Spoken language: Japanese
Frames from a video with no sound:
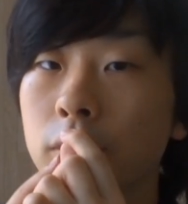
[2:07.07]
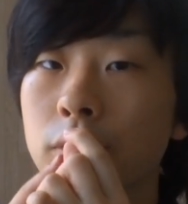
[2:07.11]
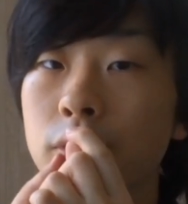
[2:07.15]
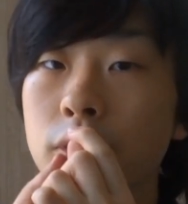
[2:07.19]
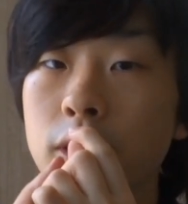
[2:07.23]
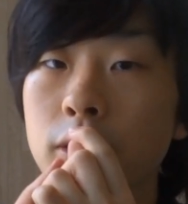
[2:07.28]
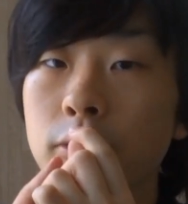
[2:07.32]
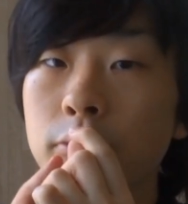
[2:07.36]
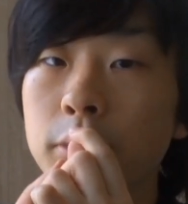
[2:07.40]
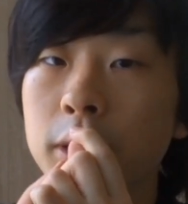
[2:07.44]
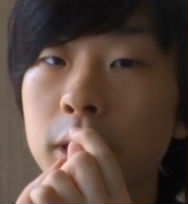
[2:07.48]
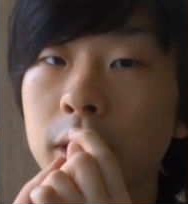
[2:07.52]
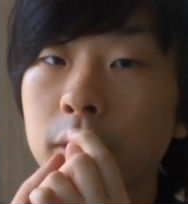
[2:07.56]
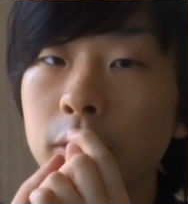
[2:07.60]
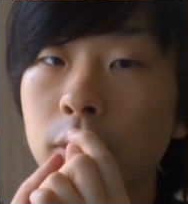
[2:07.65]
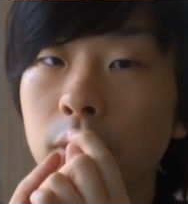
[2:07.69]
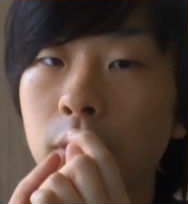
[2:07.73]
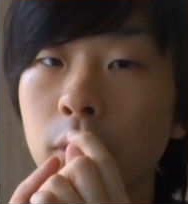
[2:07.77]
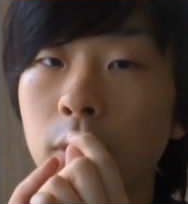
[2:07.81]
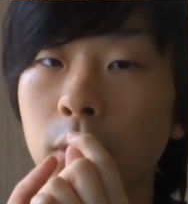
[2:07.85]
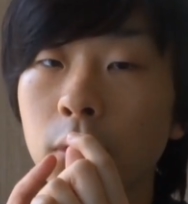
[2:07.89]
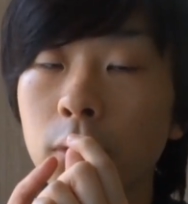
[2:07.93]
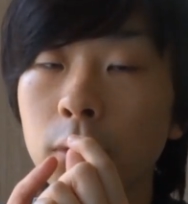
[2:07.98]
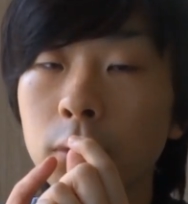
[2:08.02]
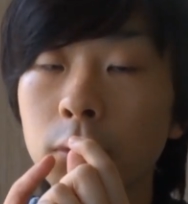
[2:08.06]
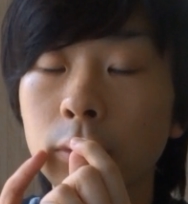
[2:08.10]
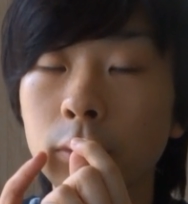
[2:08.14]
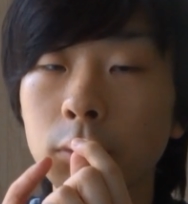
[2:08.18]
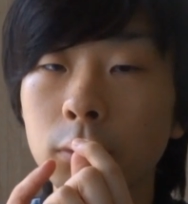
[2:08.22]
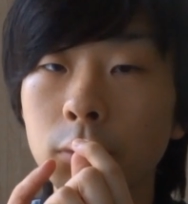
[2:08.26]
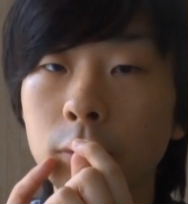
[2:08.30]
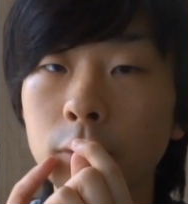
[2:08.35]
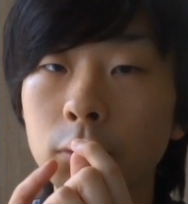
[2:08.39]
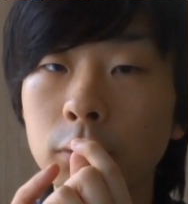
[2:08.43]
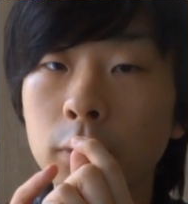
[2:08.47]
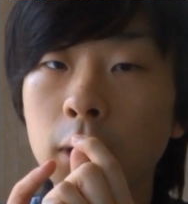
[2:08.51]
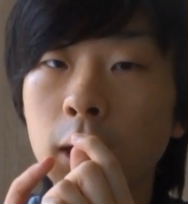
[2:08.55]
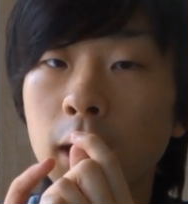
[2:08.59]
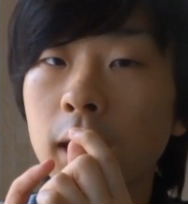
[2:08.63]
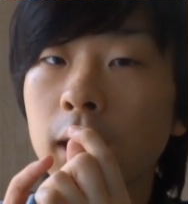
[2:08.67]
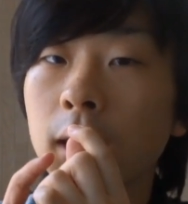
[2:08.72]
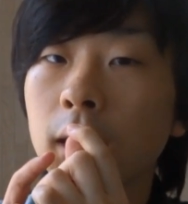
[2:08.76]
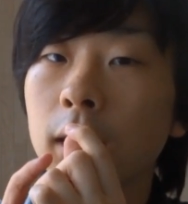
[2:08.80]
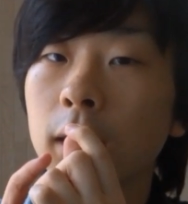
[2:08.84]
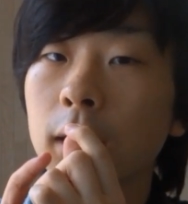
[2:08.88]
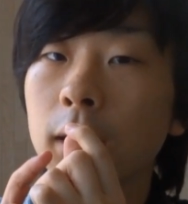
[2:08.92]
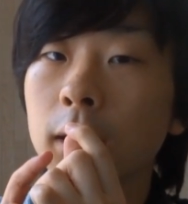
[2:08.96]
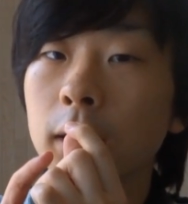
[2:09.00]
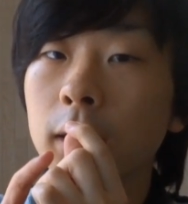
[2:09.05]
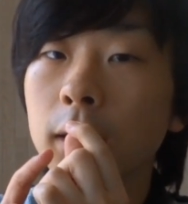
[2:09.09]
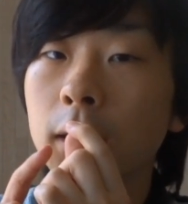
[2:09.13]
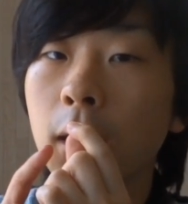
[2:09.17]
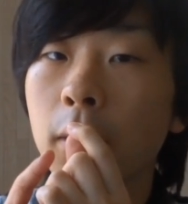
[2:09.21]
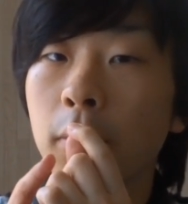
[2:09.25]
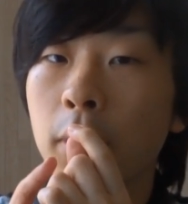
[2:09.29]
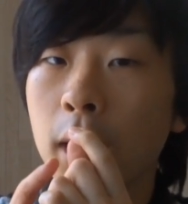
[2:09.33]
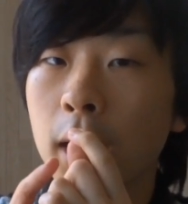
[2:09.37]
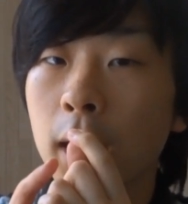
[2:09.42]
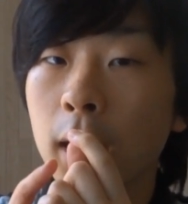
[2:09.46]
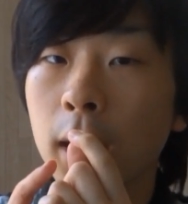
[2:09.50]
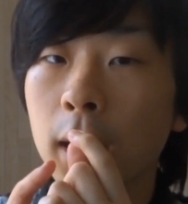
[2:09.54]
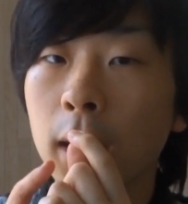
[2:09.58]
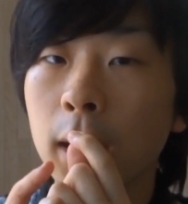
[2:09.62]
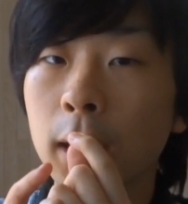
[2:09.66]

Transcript: 唇の裏側